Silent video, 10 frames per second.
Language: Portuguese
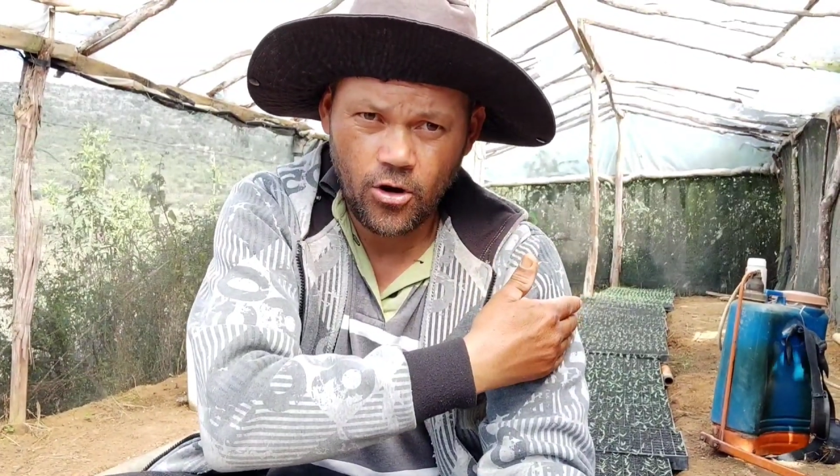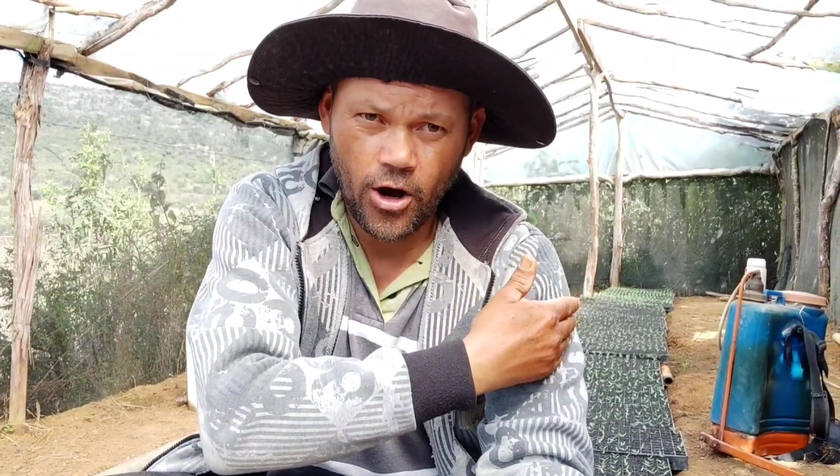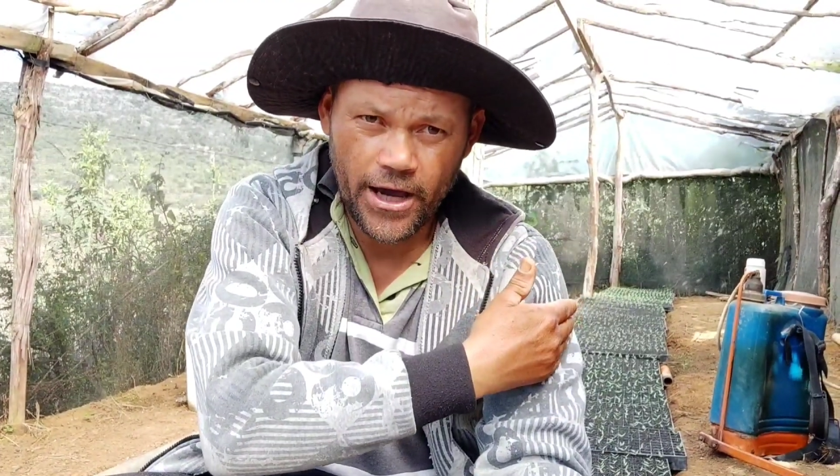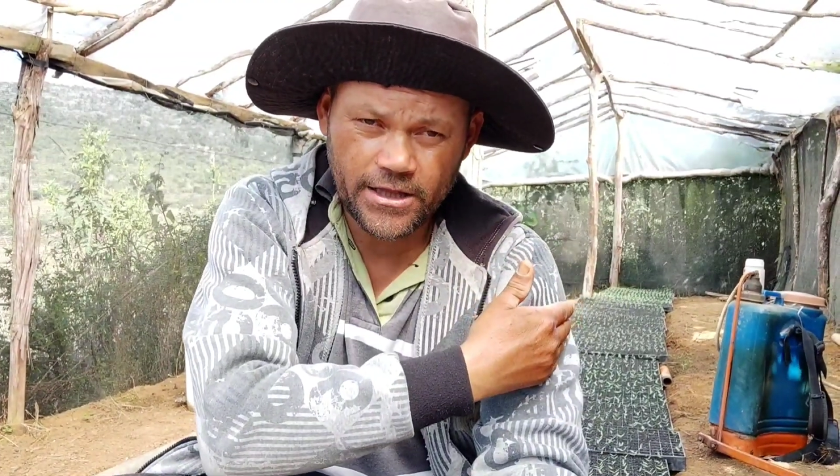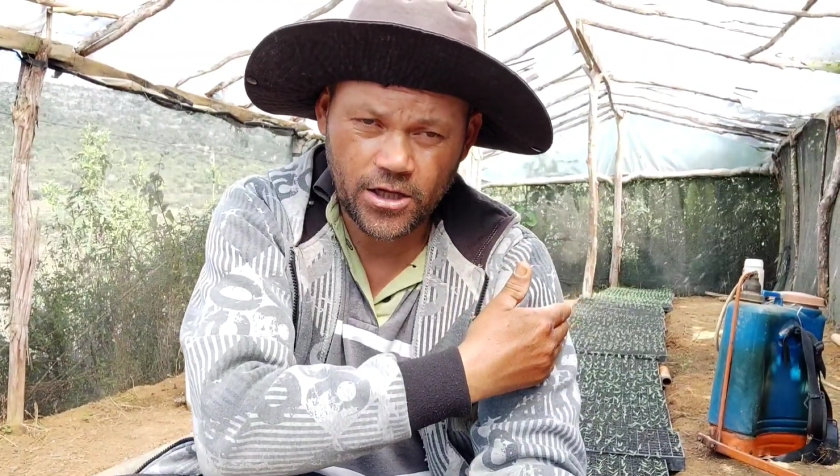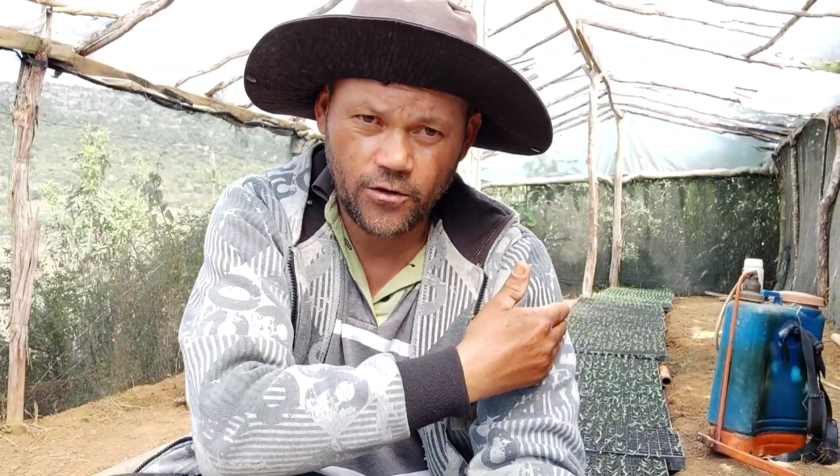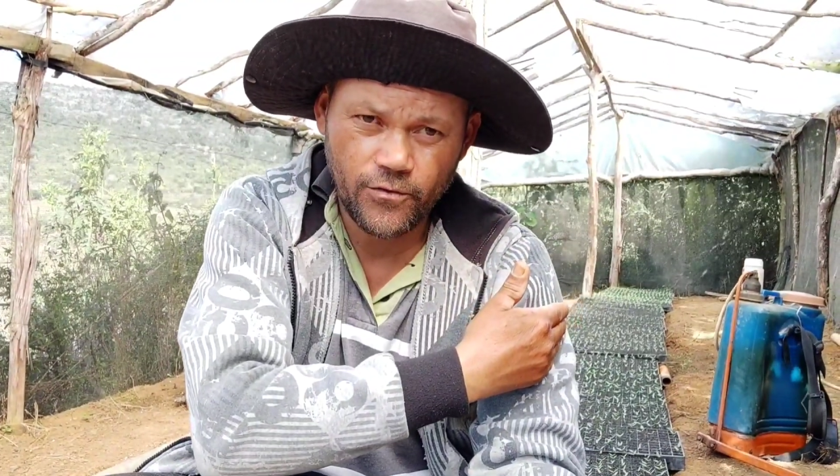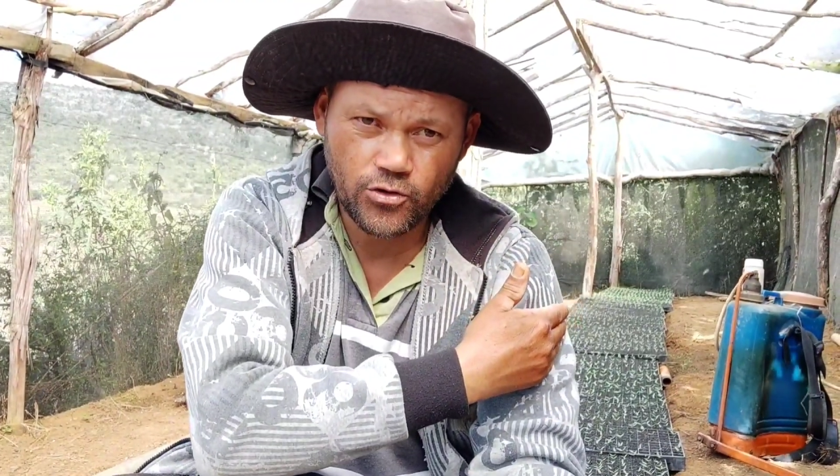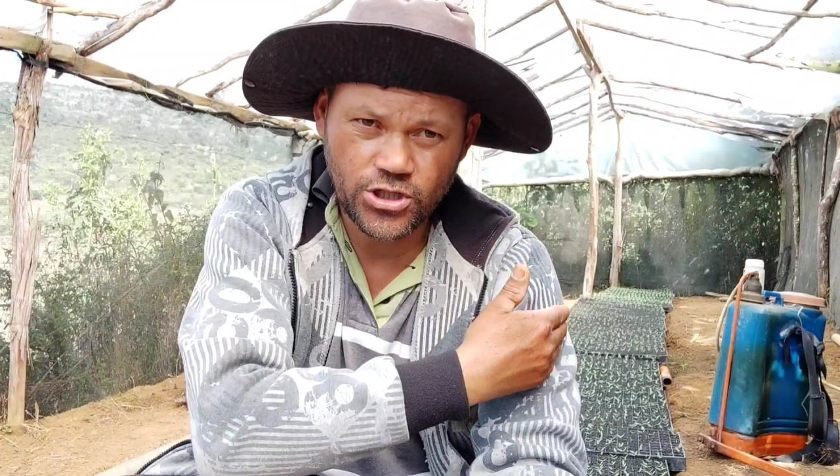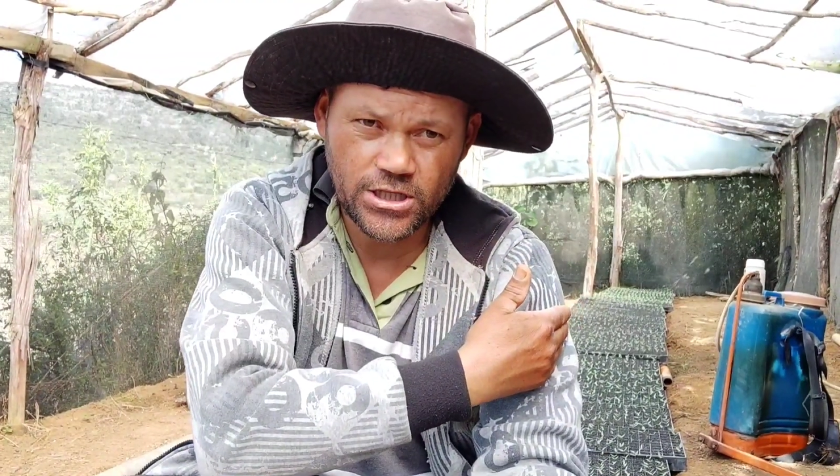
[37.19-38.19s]
correta que eu
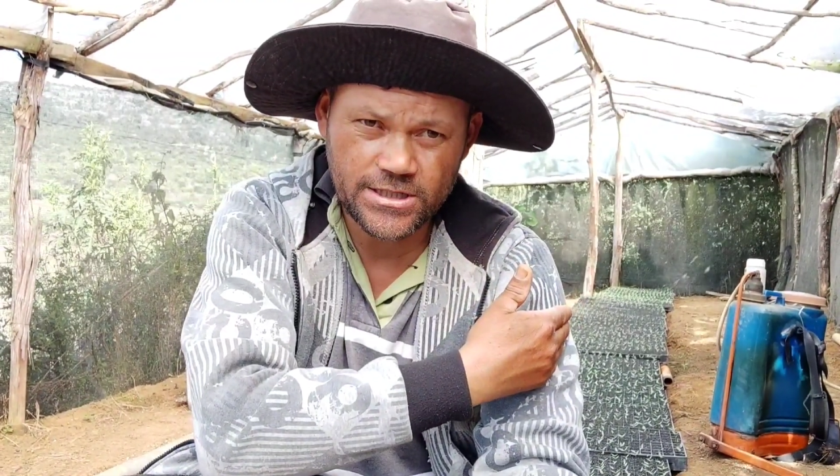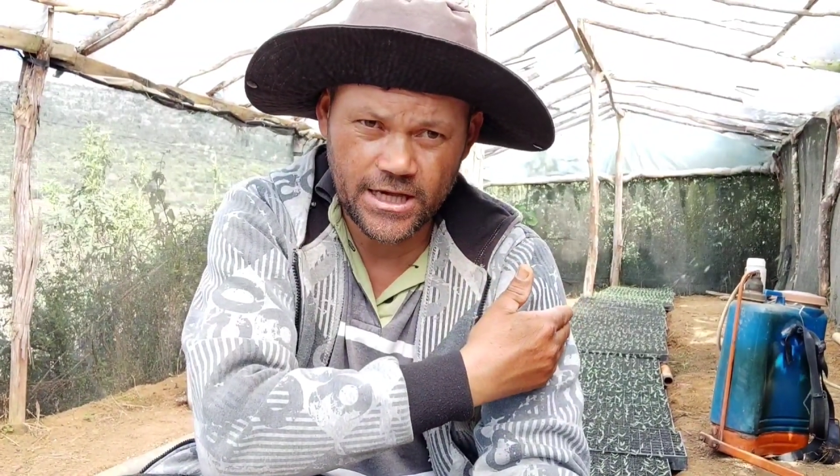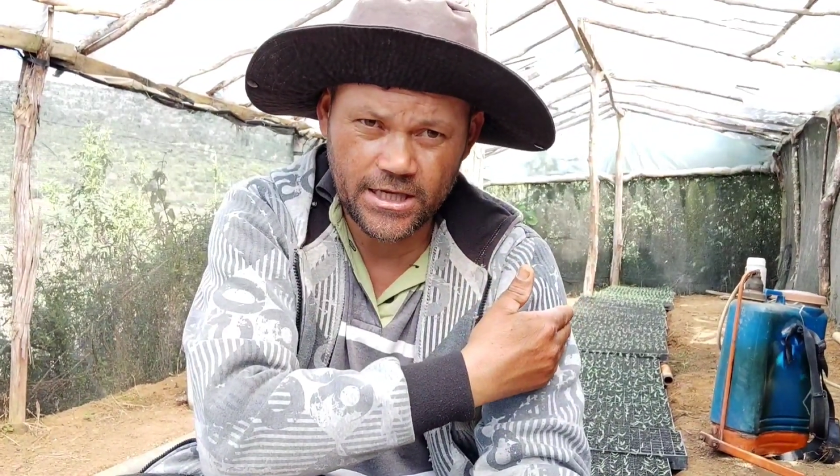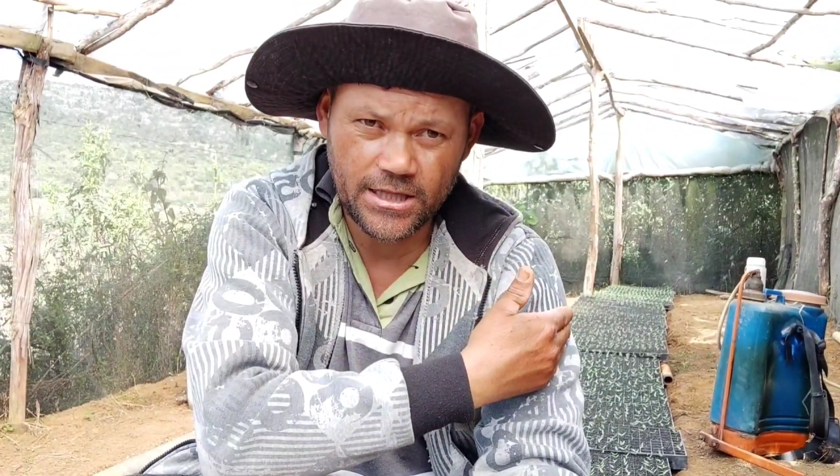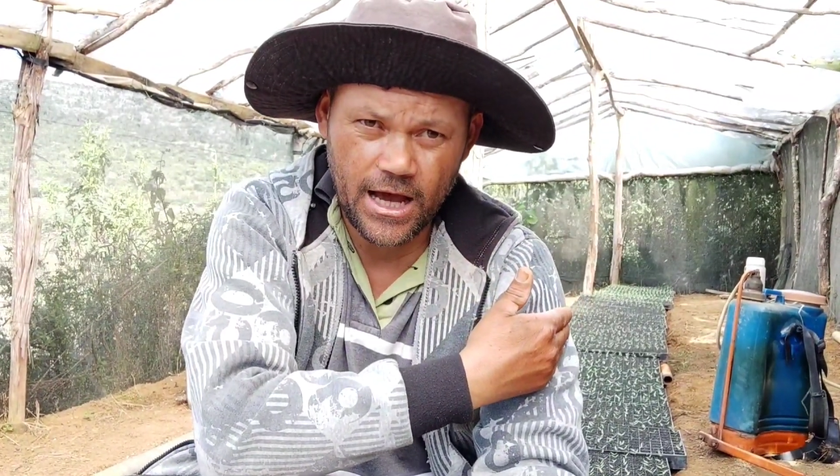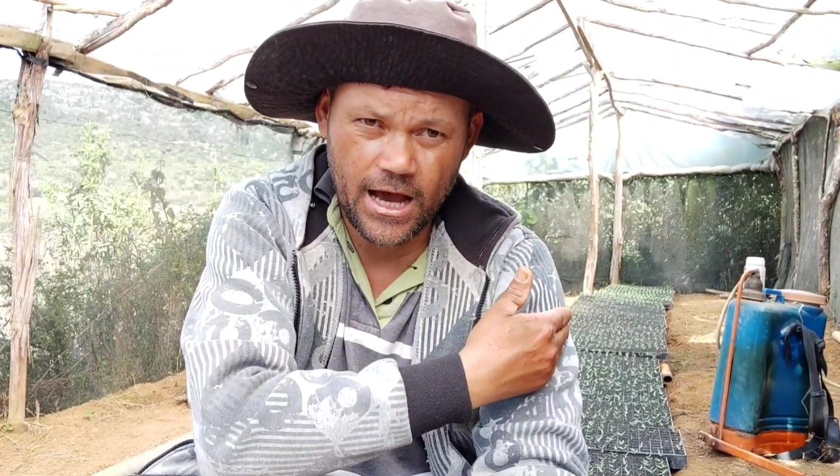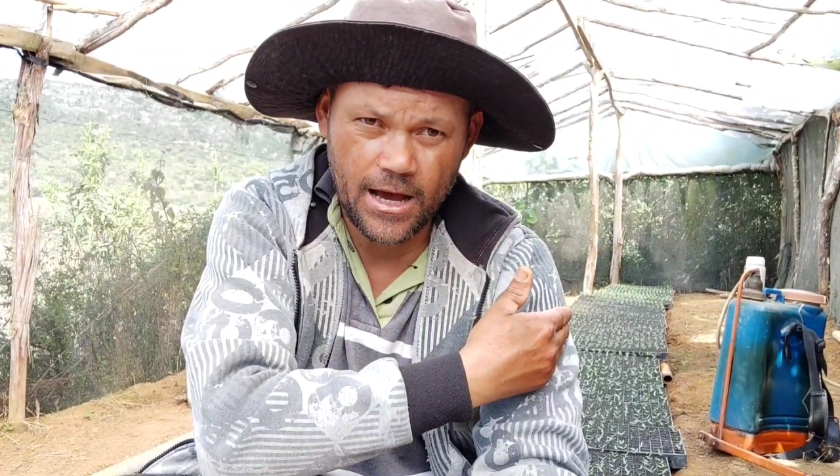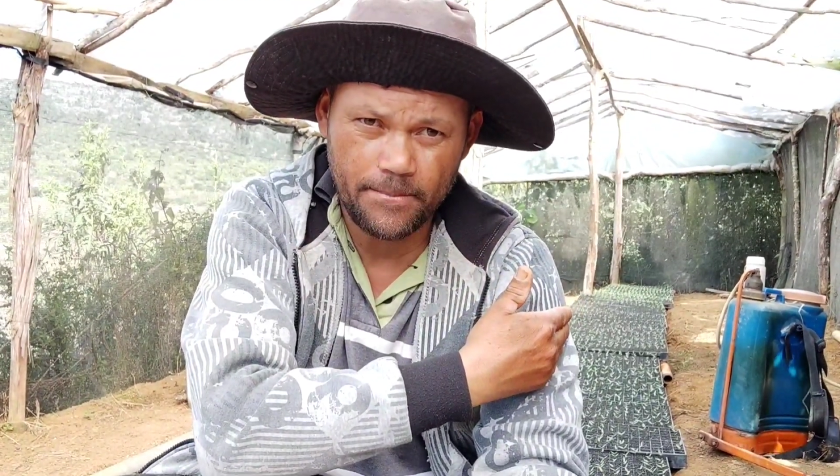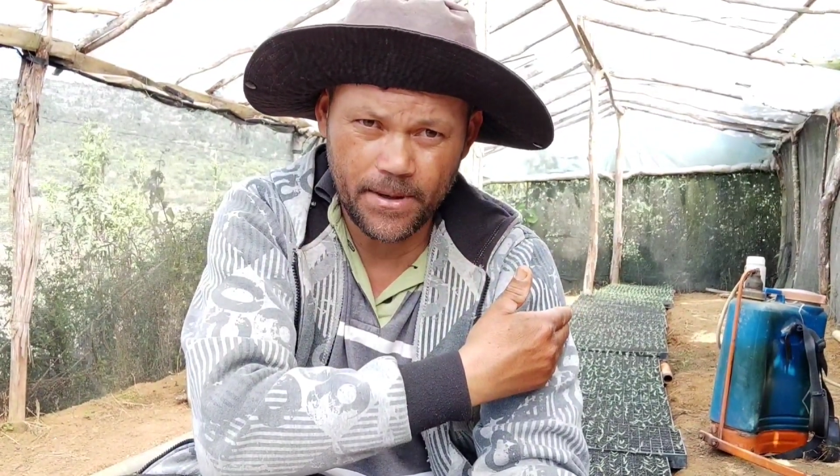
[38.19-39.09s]
vou utilizar aqui da